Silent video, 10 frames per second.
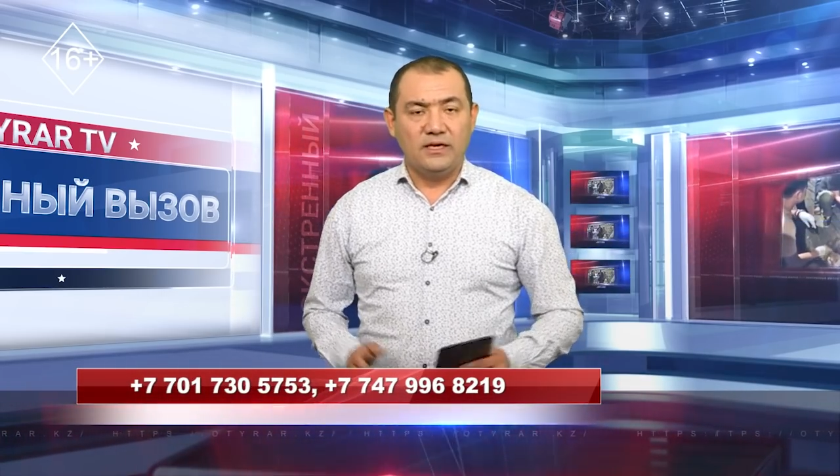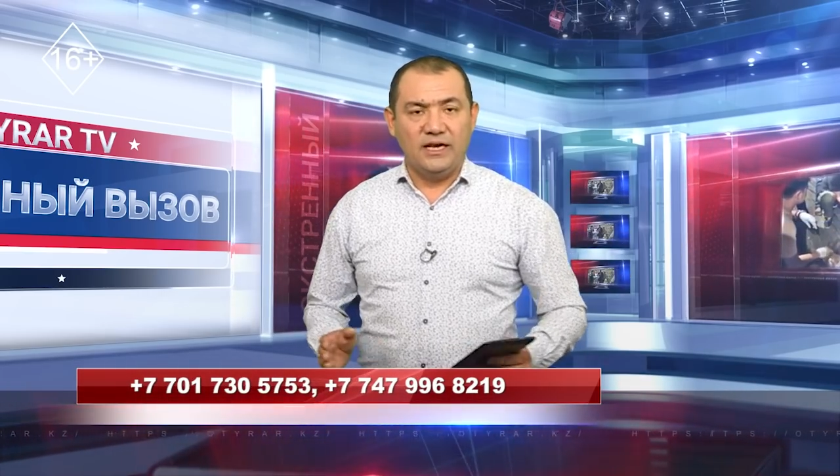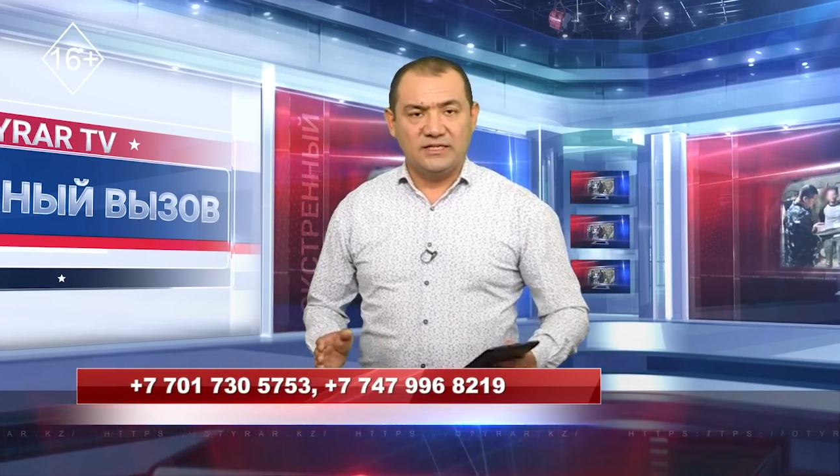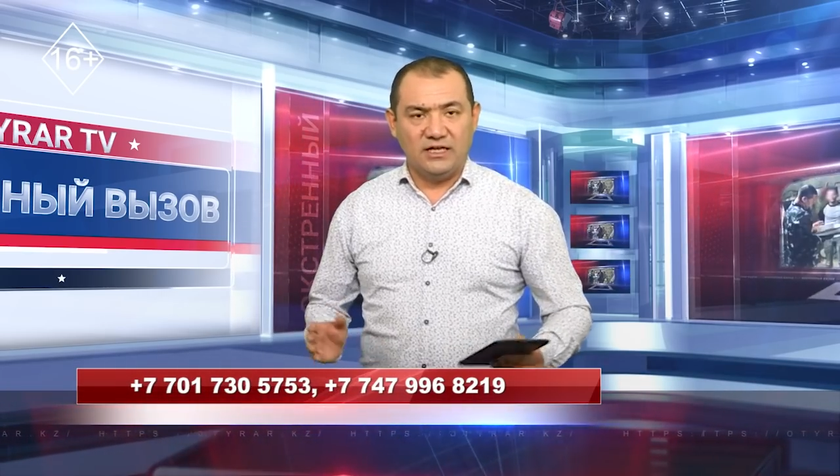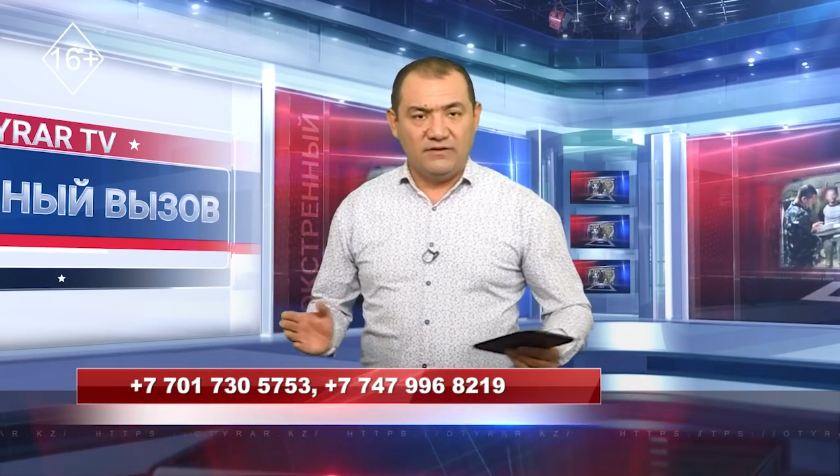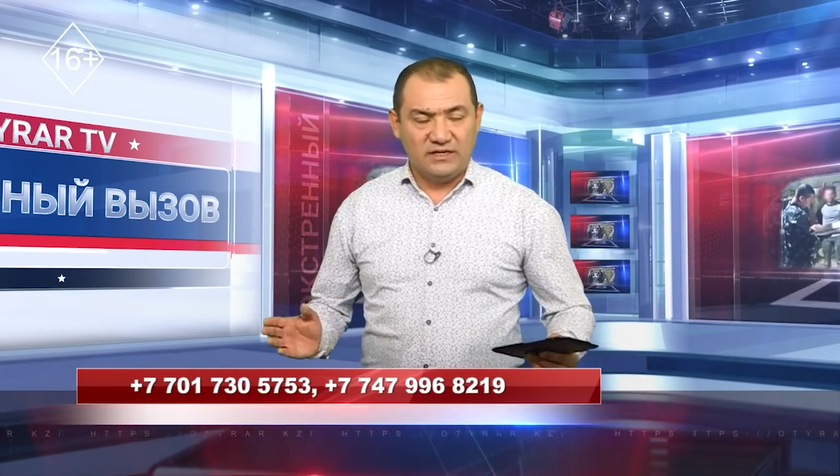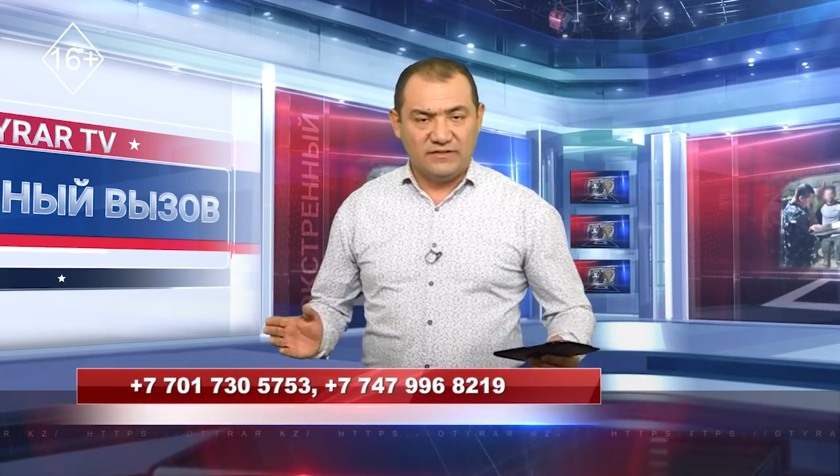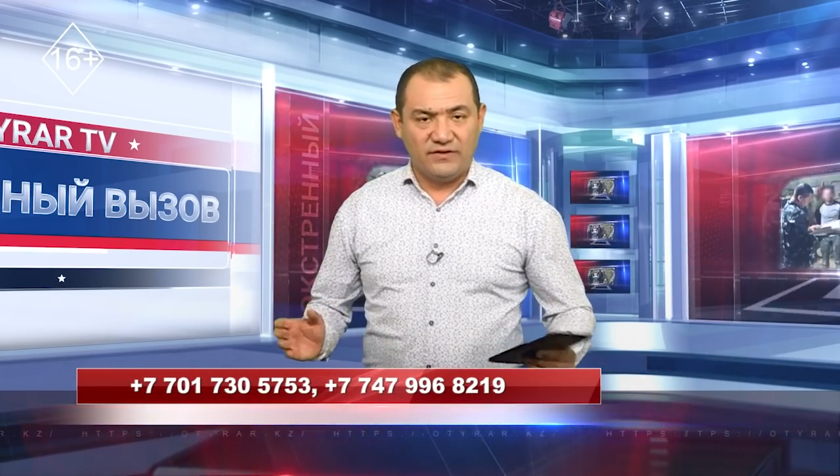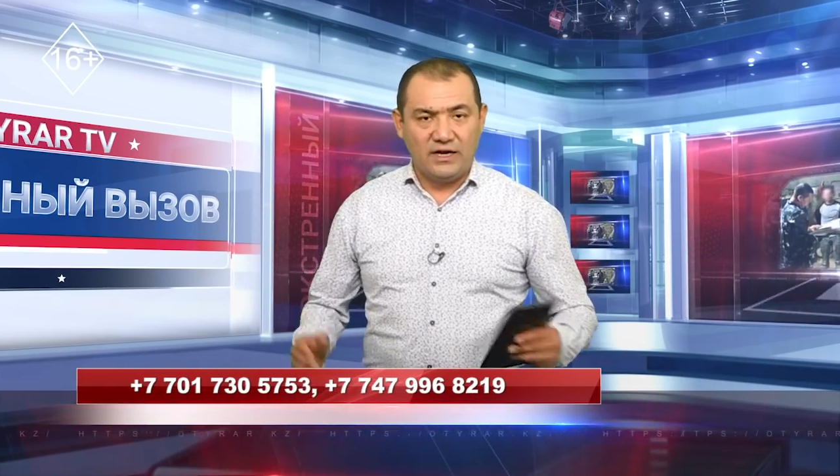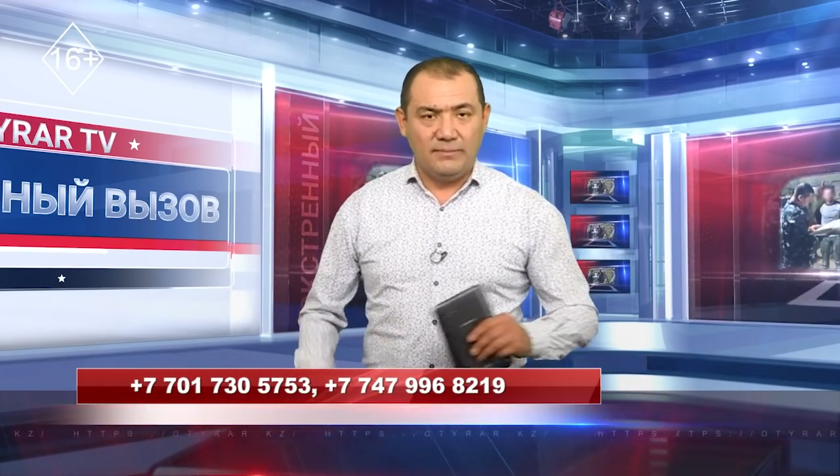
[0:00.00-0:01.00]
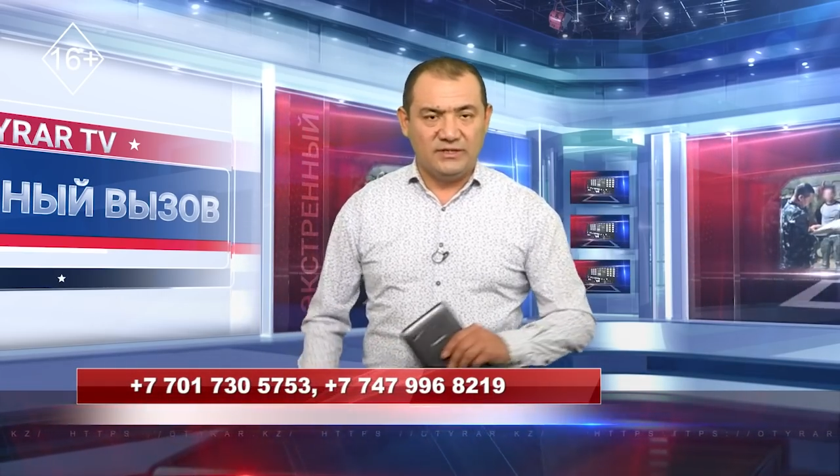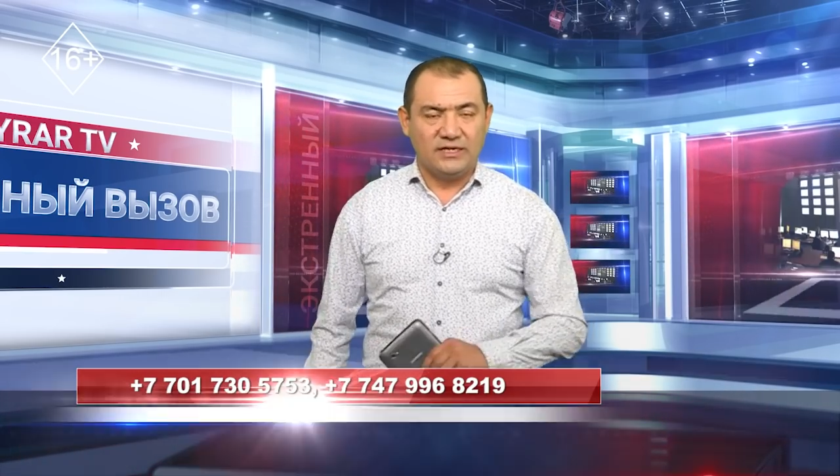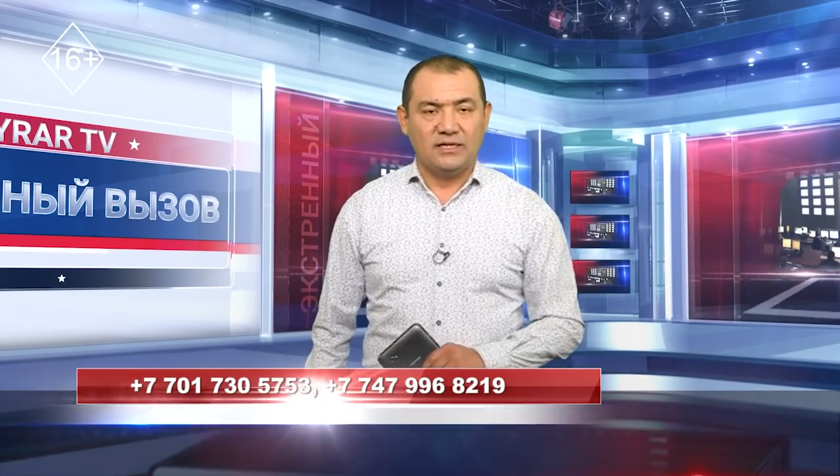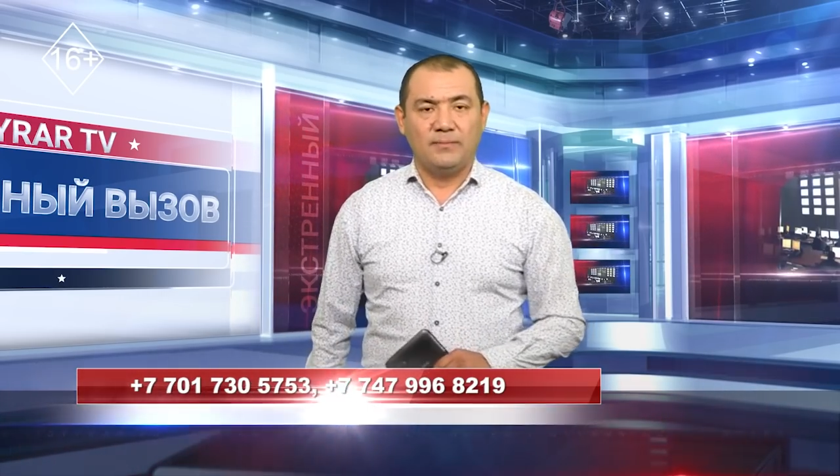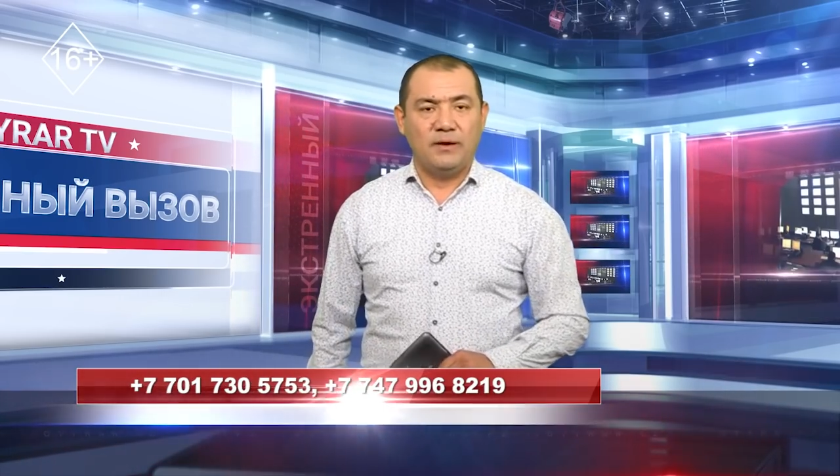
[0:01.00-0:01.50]
Экстренный вызов
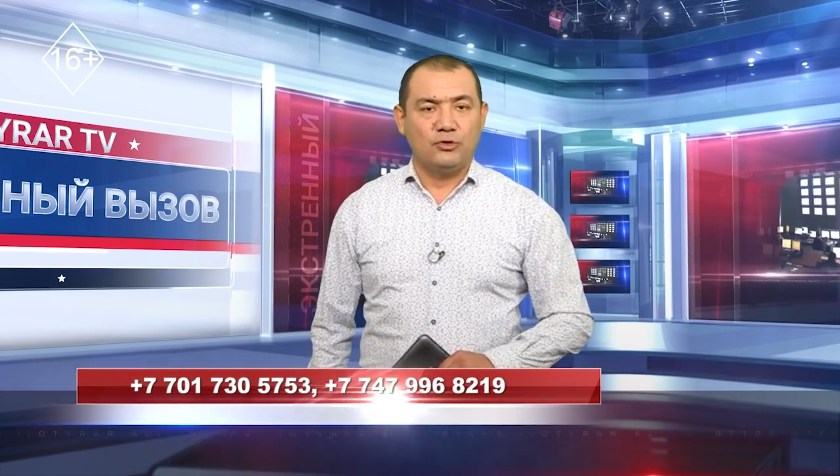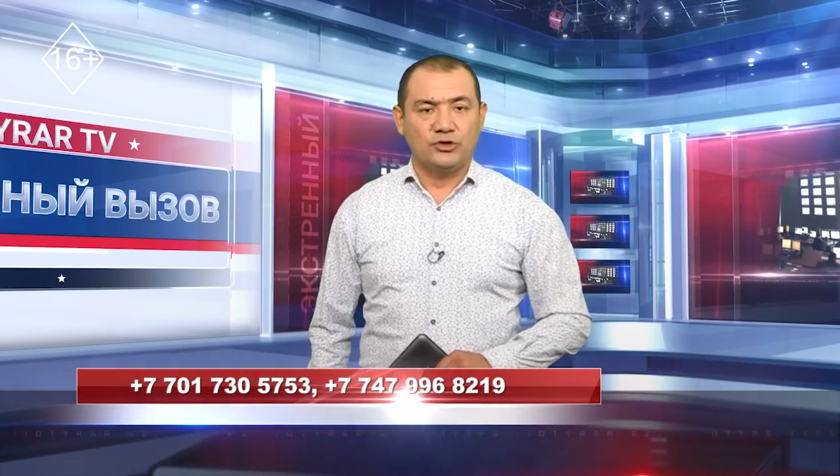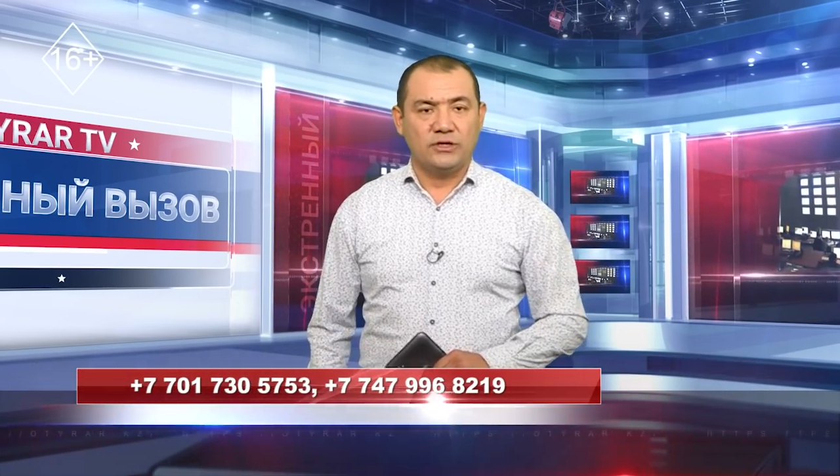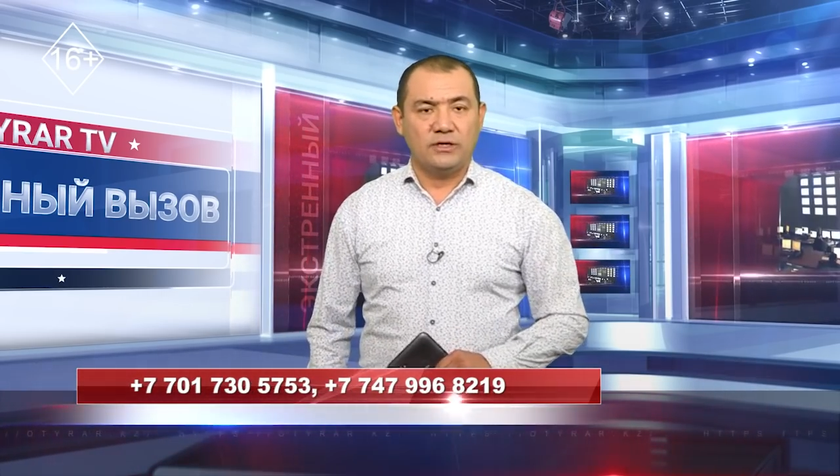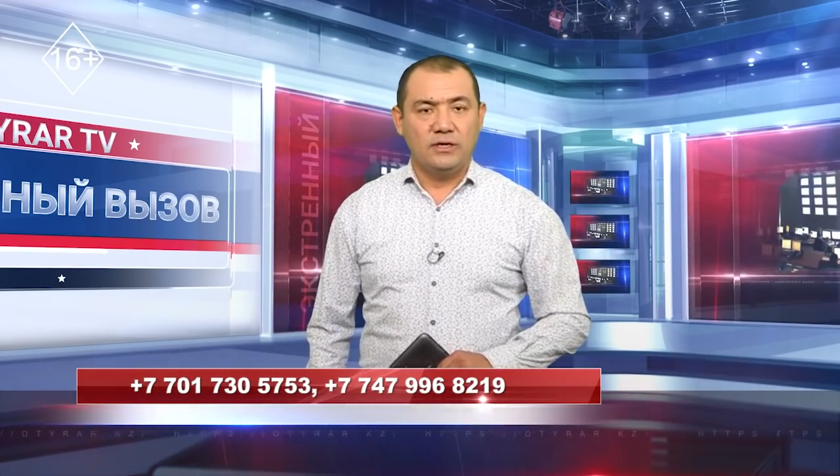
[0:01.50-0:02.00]
обязательно поможет.